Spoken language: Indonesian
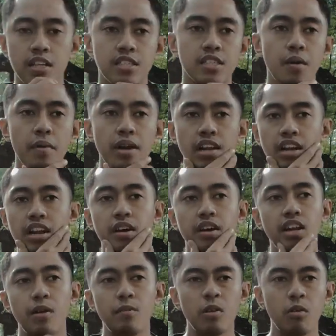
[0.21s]
sebenarnya
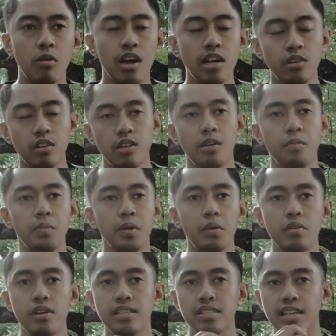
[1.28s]
kenapa gue gantungin mimpi
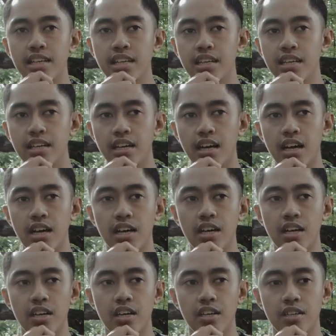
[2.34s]
gue di sini
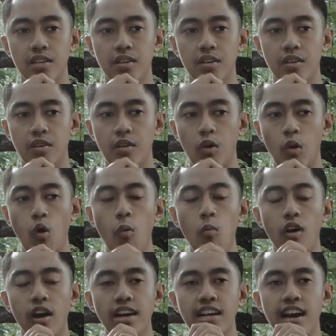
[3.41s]
uh, eh, gue
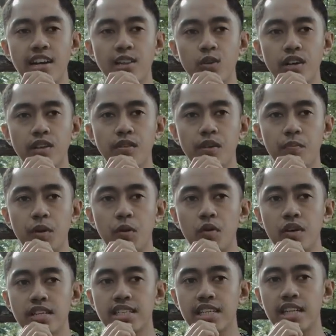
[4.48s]
bukan gantungin mimpi gue
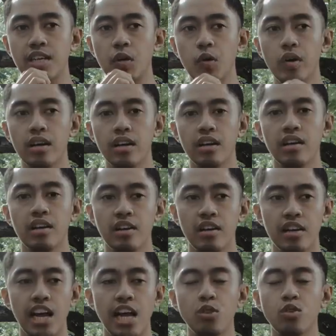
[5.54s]
di sini gue
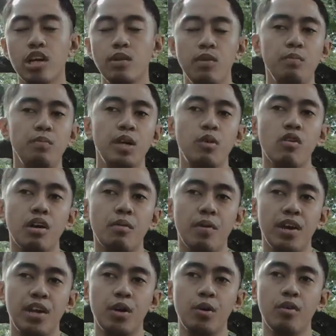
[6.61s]
gantungin mimpi gue
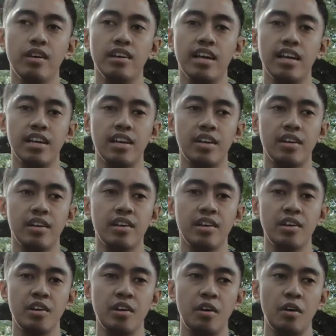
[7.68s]
kepada gue dan
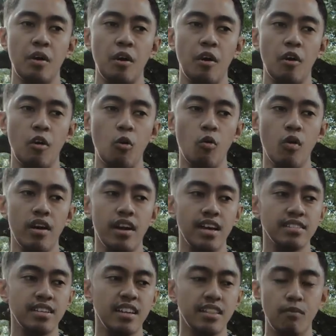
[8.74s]
gue
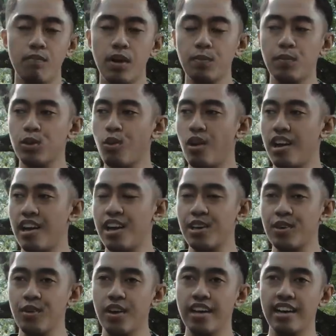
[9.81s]
rasa tempat petualangan
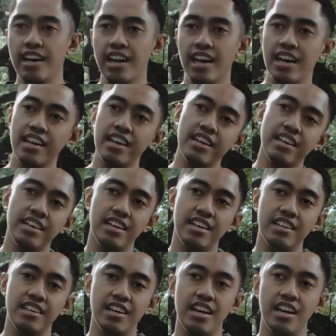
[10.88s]
gue adalah
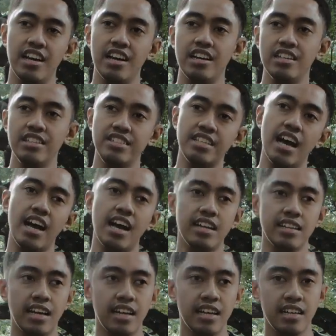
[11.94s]
uh,
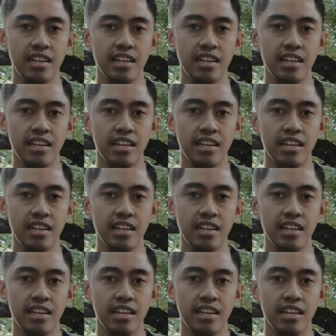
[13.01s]
Jakarta.